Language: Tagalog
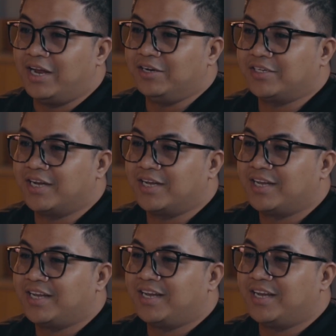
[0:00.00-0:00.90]
ano siya?
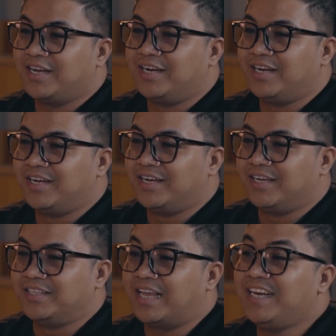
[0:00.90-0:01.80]

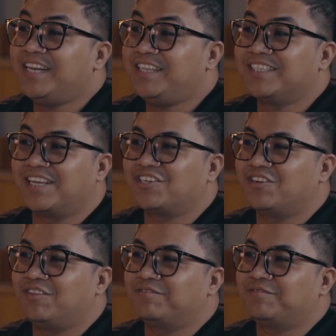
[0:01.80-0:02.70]
Uh, daily
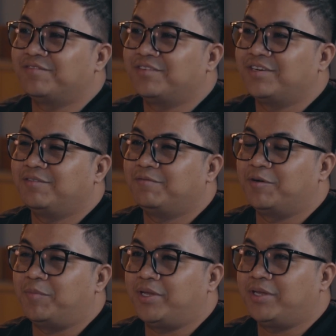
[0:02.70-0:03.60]
decision for
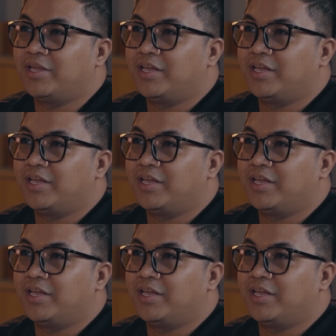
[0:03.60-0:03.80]
me.